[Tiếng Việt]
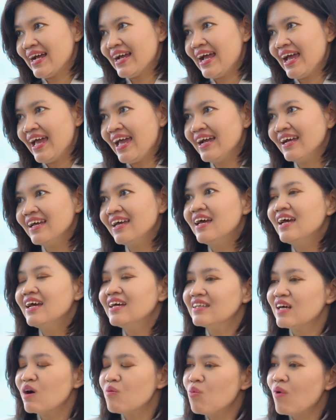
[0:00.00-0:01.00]
năng khác
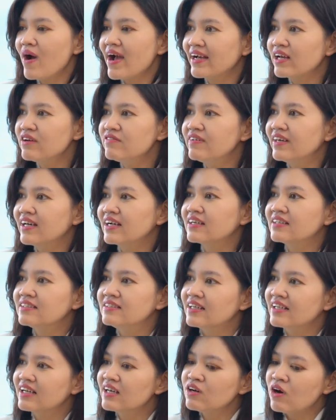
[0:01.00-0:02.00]
thông qua cái việc
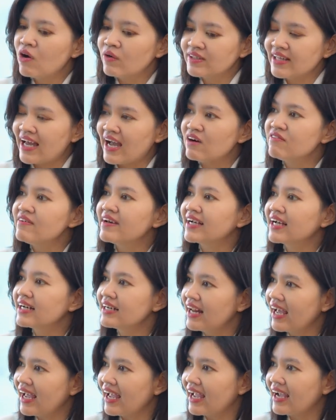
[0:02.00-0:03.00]
những cái hội thảo về
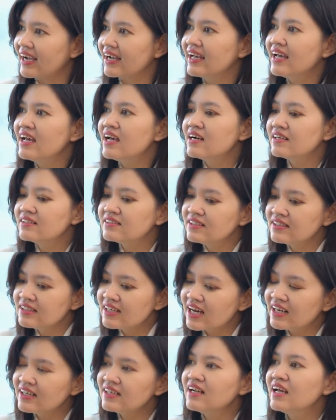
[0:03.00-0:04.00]
khách hàng, hướng
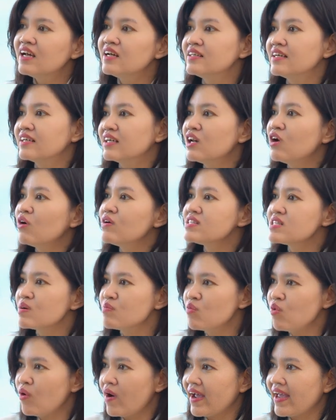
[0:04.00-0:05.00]
đến những cái lối
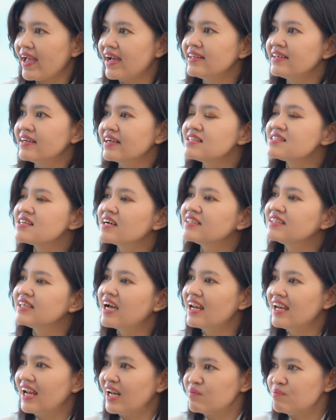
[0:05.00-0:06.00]
sống khỏe, những cái sân
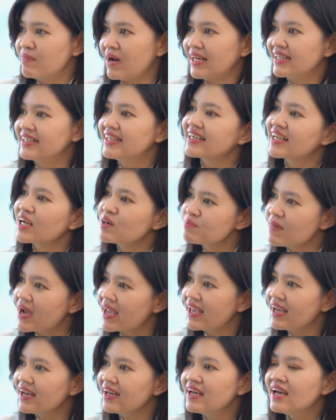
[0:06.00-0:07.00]
chơi lành mạnh cho các
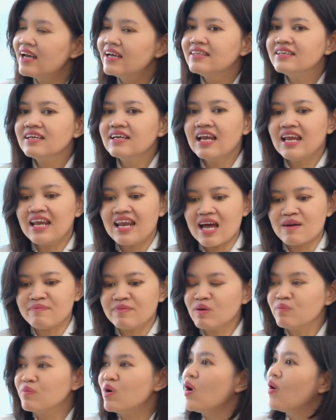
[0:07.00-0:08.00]
bé như là
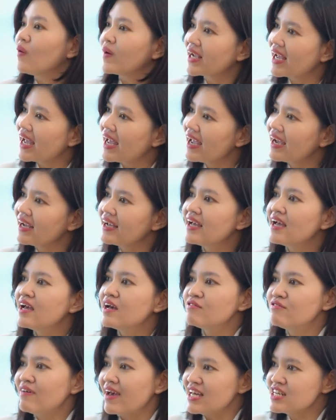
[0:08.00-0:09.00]
làm đồng hồ cát, ừ.
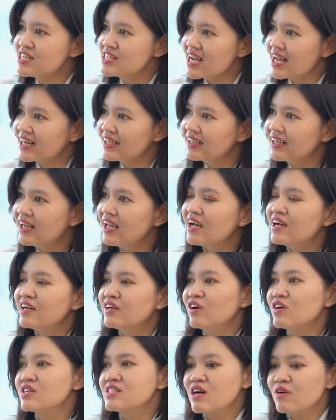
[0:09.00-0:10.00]
vẽ tranh.
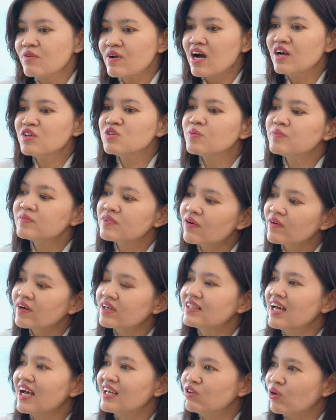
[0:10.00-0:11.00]
Rồi sau đó chúng tôi
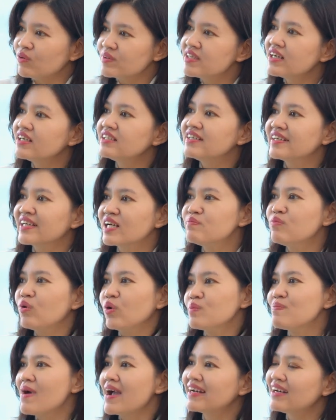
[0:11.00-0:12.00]
có thể tổ chức những cái
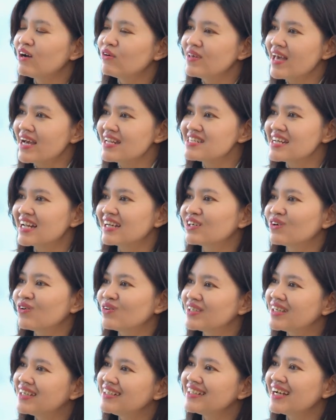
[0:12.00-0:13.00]
buổi bán đấu giá tranh
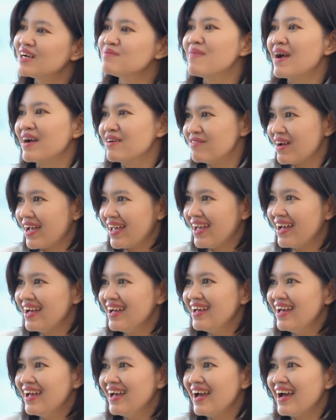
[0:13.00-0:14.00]
của chính à, các bạn vẽ.
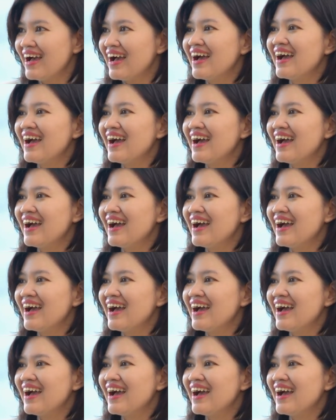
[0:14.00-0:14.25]
Khá là thú vị.